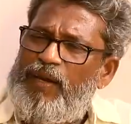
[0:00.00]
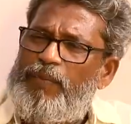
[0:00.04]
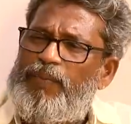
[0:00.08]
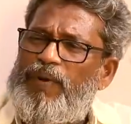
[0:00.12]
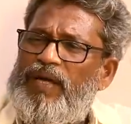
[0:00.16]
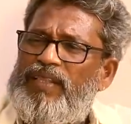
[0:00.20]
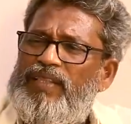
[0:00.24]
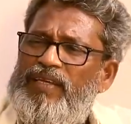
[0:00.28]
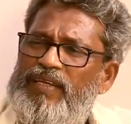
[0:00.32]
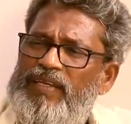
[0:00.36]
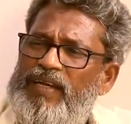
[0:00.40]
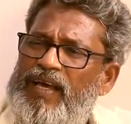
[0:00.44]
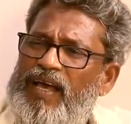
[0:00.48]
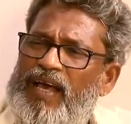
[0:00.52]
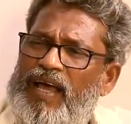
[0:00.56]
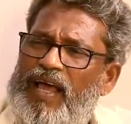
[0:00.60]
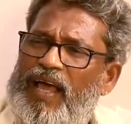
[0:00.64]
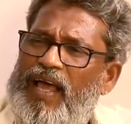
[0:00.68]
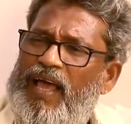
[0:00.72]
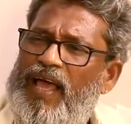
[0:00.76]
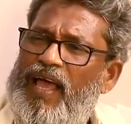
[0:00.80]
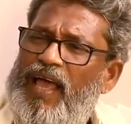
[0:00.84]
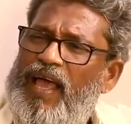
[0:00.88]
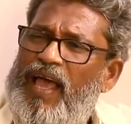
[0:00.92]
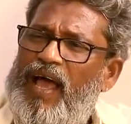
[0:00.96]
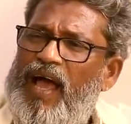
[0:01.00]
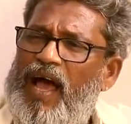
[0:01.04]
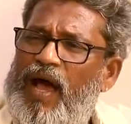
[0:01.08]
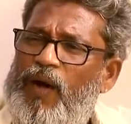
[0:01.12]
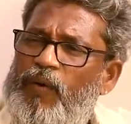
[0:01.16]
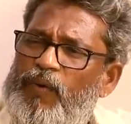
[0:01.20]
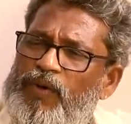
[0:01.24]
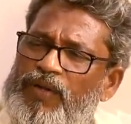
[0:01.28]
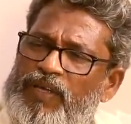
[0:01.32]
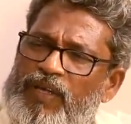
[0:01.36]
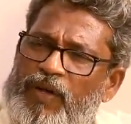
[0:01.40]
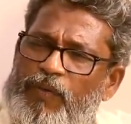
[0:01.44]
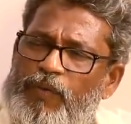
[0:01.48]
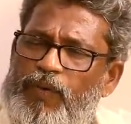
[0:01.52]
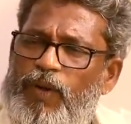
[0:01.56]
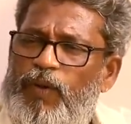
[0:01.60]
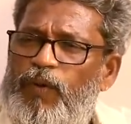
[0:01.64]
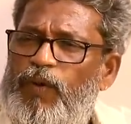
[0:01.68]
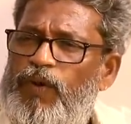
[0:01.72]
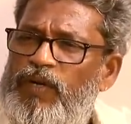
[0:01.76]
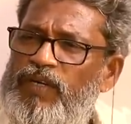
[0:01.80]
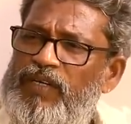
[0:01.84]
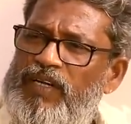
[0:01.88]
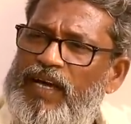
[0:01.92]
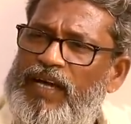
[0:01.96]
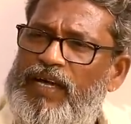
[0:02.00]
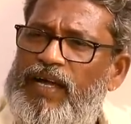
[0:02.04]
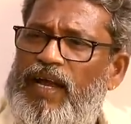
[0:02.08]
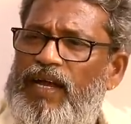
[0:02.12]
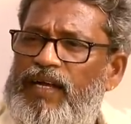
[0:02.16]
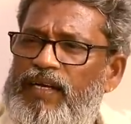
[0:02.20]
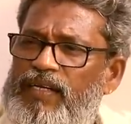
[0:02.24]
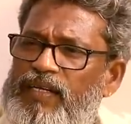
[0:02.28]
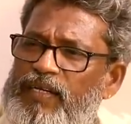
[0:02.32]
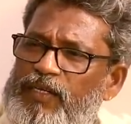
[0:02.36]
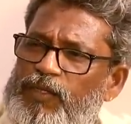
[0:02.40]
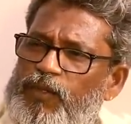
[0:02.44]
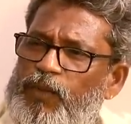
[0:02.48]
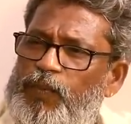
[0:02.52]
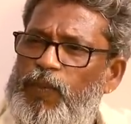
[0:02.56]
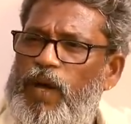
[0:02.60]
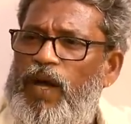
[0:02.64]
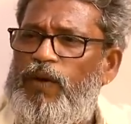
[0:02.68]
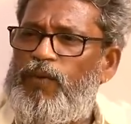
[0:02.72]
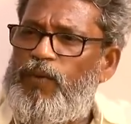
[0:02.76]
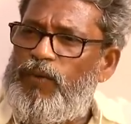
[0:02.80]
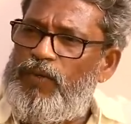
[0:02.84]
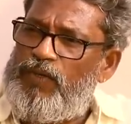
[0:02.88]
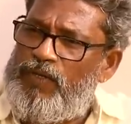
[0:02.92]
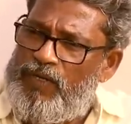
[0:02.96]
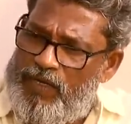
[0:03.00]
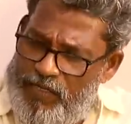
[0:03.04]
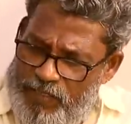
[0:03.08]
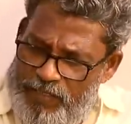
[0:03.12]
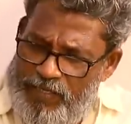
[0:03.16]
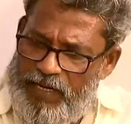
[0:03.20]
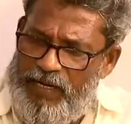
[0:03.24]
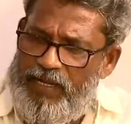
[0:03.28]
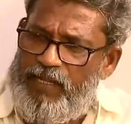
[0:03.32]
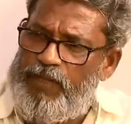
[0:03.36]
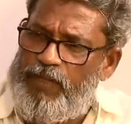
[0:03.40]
அதில் பார்த்தீங்கன்னா அவர் எவ்வளோ ஒரு டக்காலிட்டி டுபாகூருன்றது